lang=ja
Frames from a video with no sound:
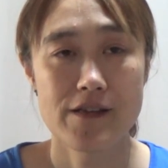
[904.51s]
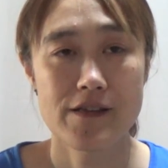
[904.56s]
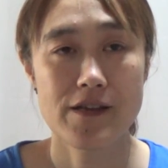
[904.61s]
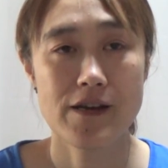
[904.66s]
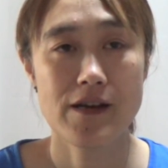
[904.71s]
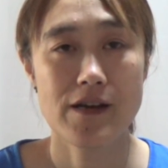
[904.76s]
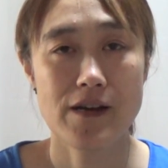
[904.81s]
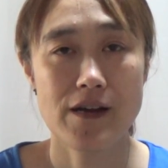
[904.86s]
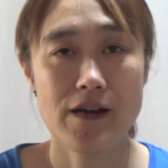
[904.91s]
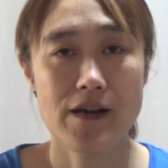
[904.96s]

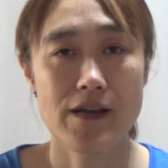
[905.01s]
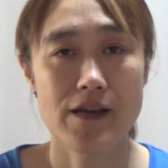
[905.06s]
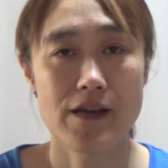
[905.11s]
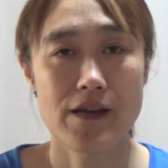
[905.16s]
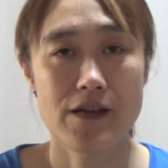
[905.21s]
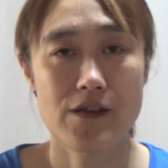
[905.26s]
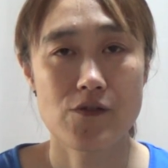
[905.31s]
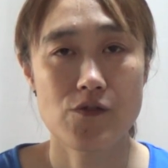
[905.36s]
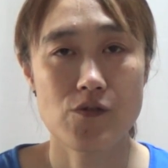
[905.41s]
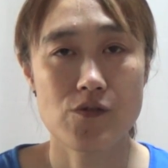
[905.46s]
だから、
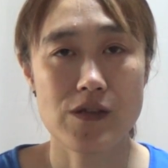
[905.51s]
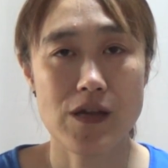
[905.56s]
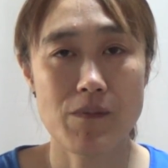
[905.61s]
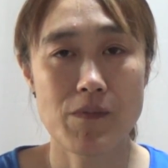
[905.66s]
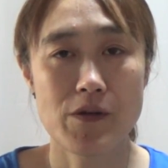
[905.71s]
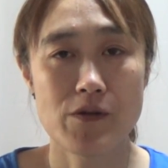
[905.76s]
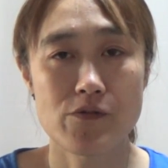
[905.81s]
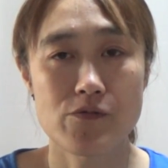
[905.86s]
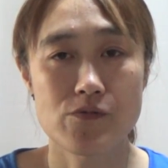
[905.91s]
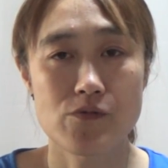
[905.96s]
えーと、と食
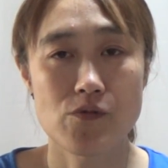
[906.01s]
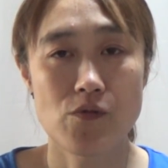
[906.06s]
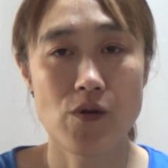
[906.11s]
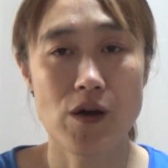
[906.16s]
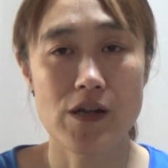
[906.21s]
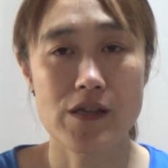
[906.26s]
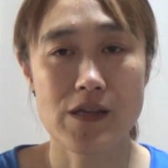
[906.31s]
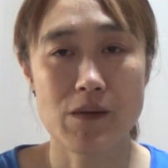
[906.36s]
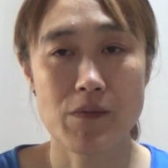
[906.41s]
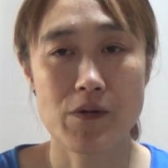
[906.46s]
べるご
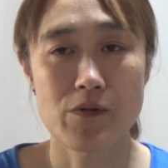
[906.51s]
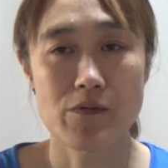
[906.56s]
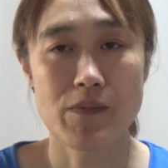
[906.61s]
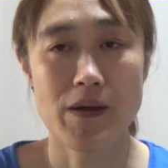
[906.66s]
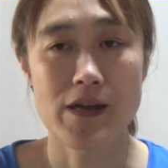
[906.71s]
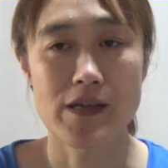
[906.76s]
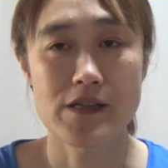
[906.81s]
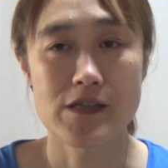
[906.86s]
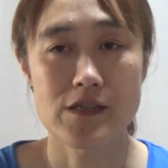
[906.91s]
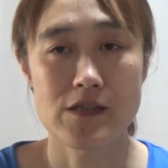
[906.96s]
飯食べる
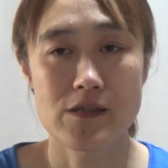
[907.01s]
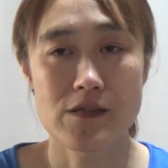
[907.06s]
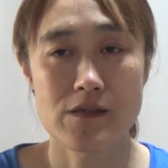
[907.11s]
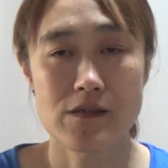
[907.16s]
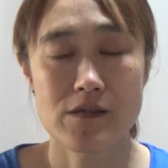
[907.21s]
前に